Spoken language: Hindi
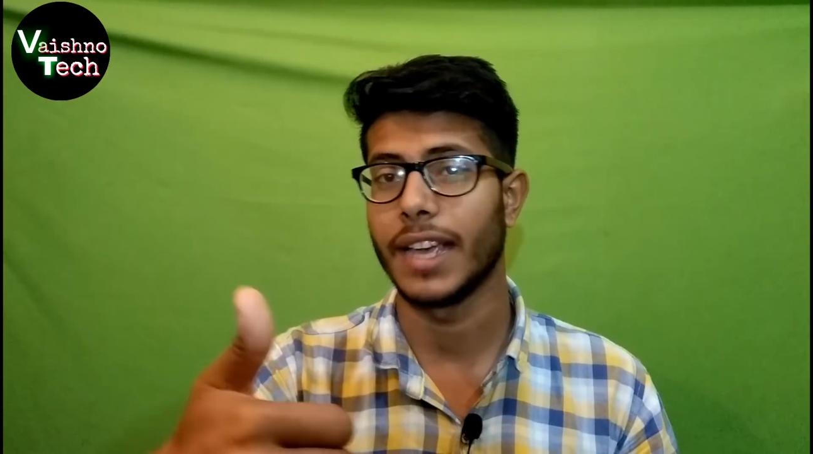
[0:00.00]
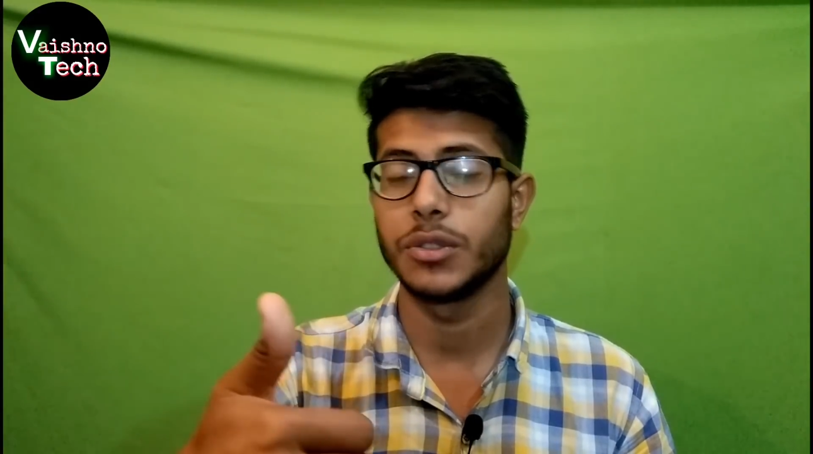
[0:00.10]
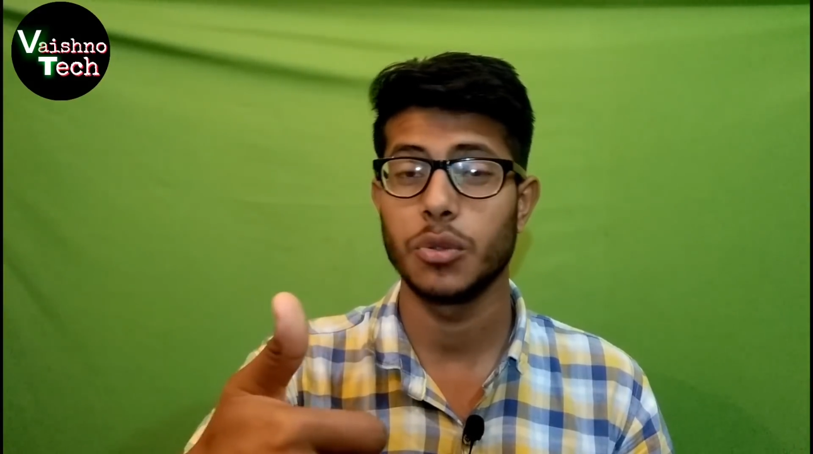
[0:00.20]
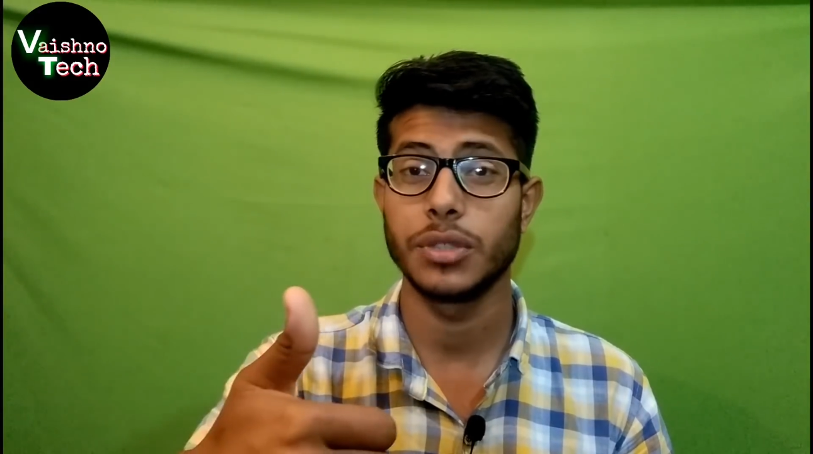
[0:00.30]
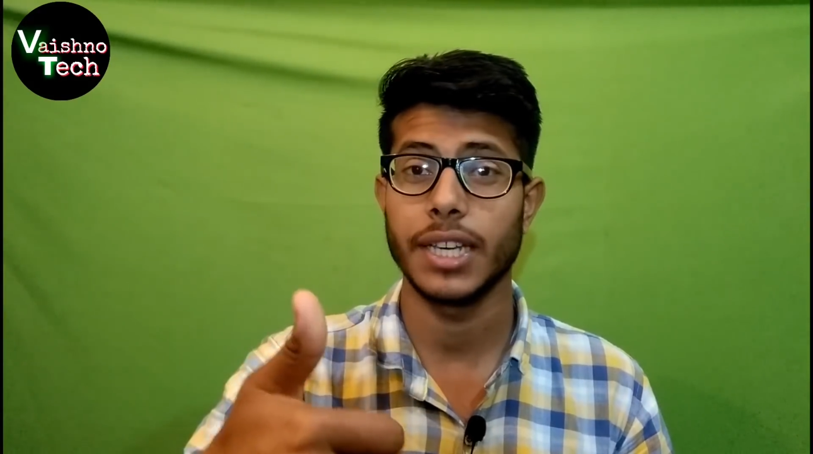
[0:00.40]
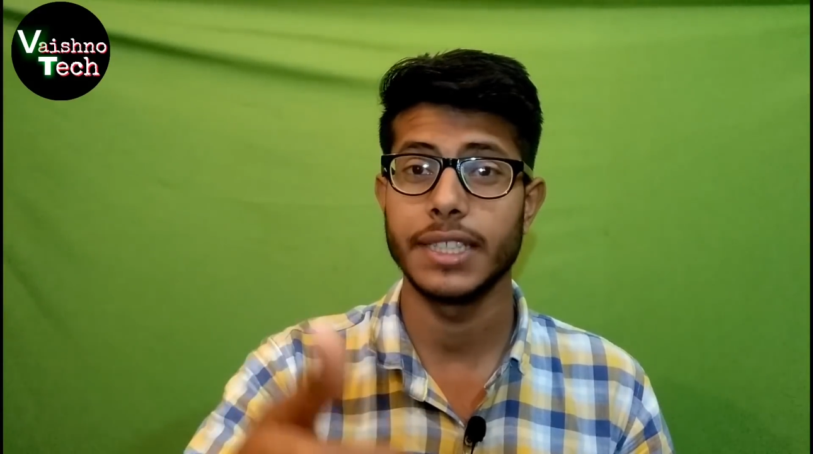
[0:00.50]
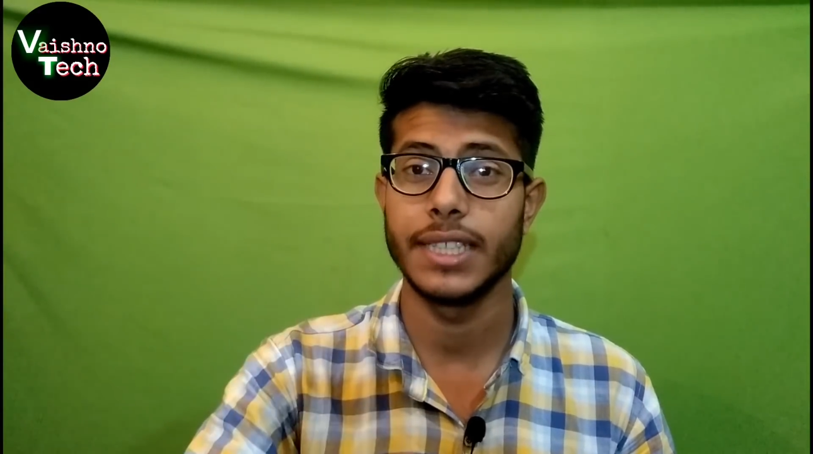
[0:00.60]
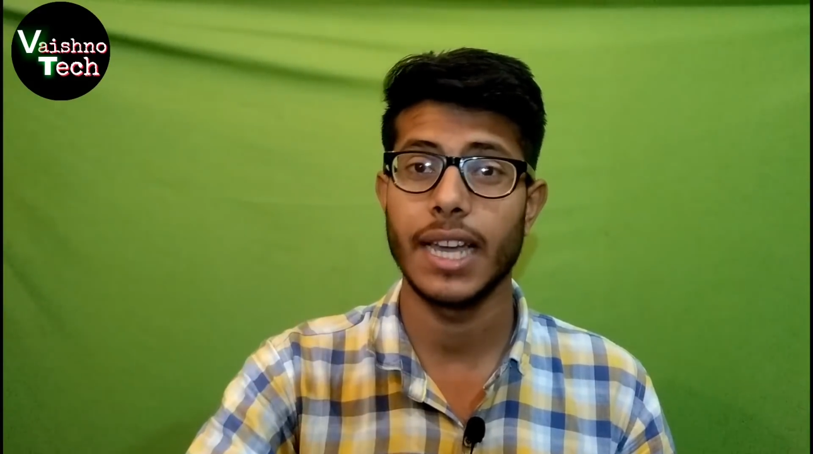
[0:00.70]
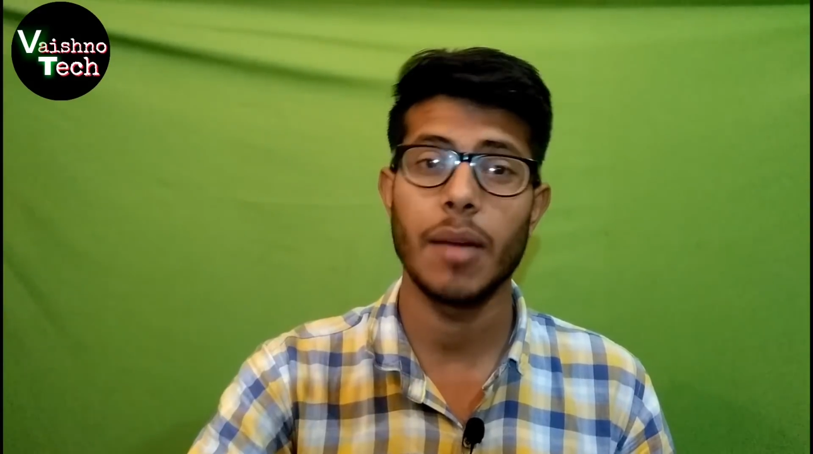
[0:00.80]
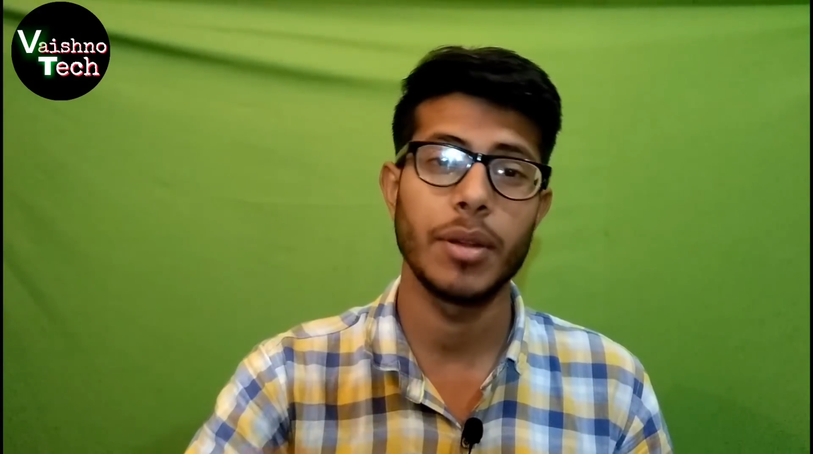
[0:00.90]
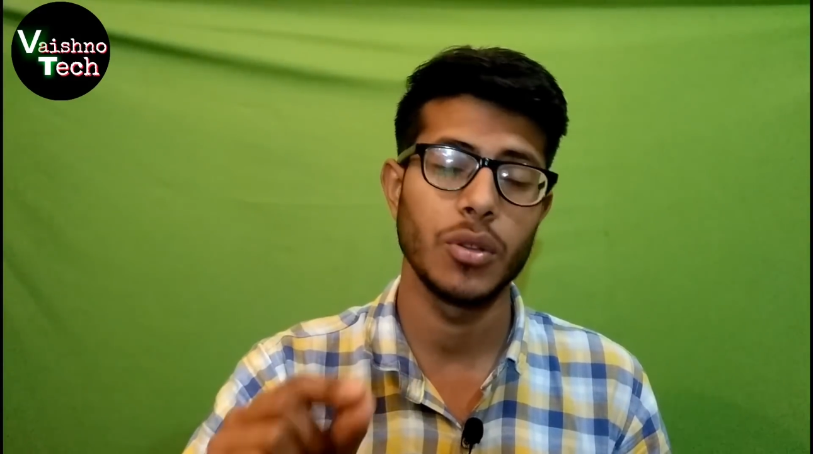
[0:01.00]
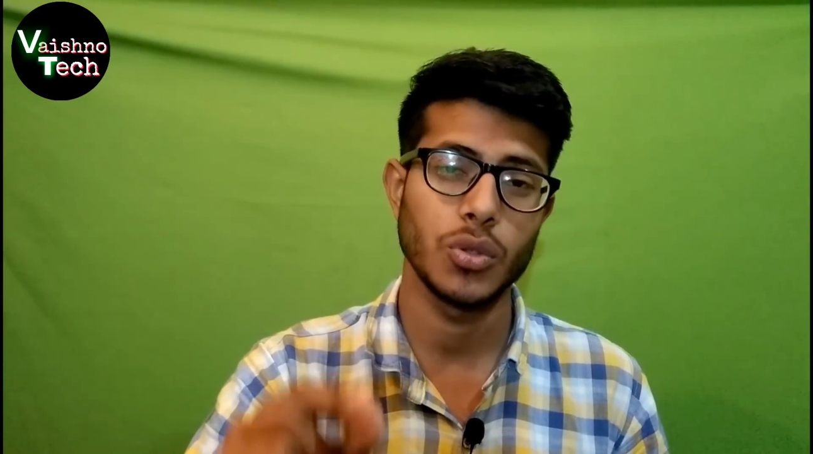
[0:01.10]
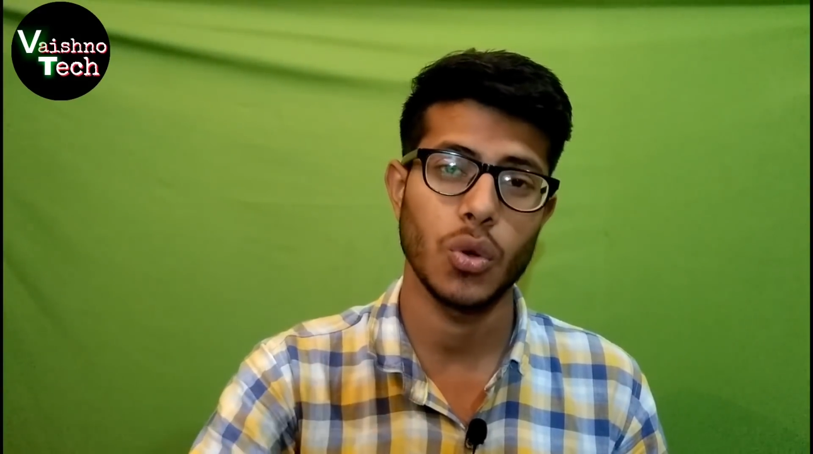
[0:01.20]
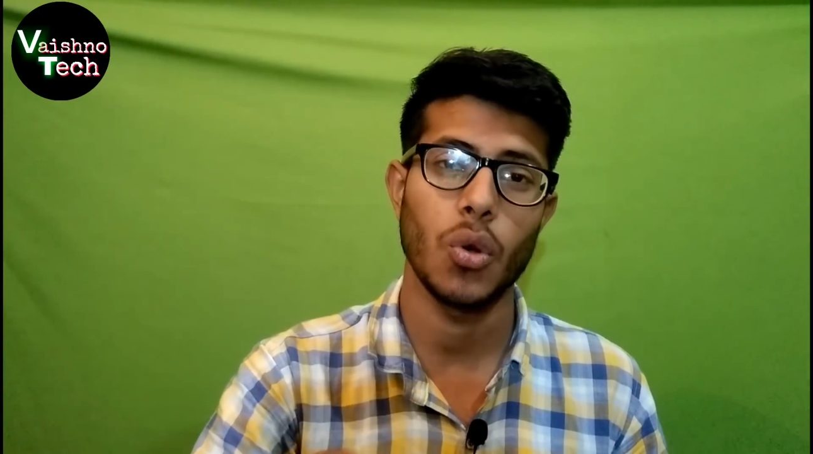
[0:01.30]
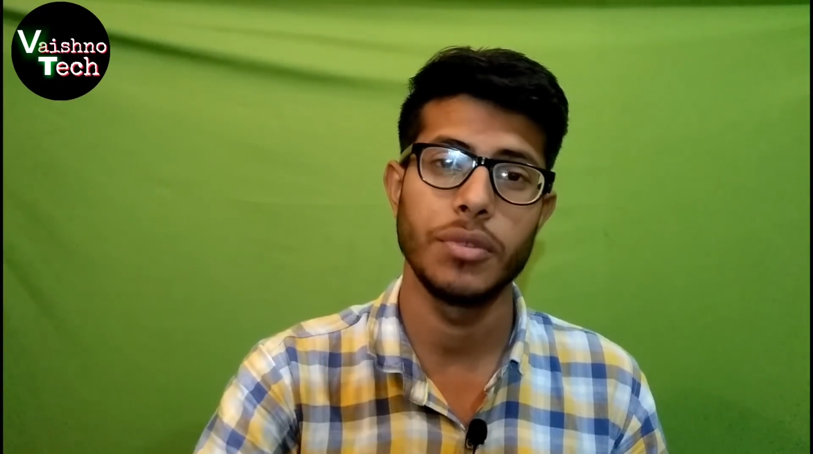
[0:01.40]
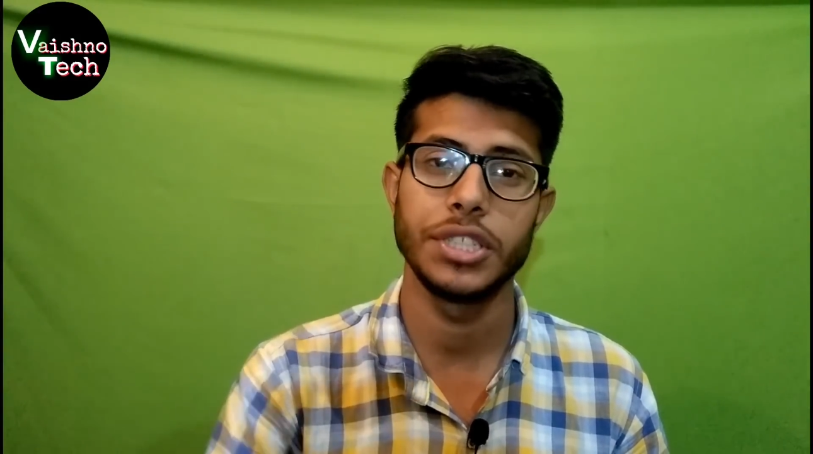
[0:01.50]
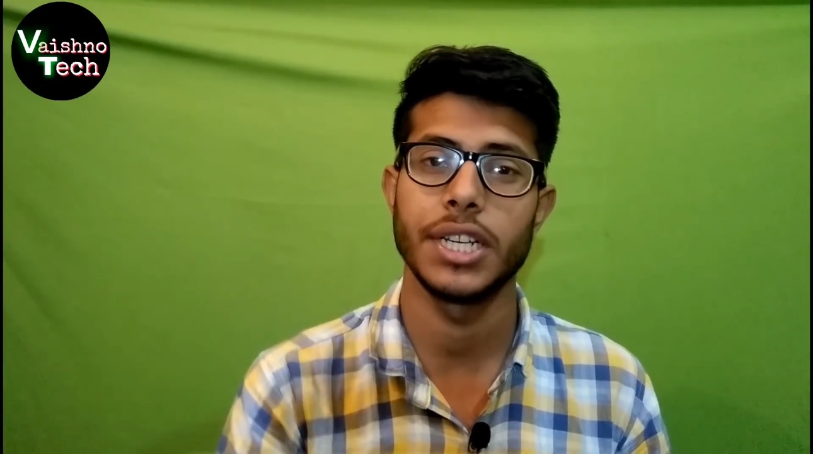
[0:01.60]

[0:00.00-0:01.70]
लाइक जरूर से कीजिएगा अपने दोस्तों को भी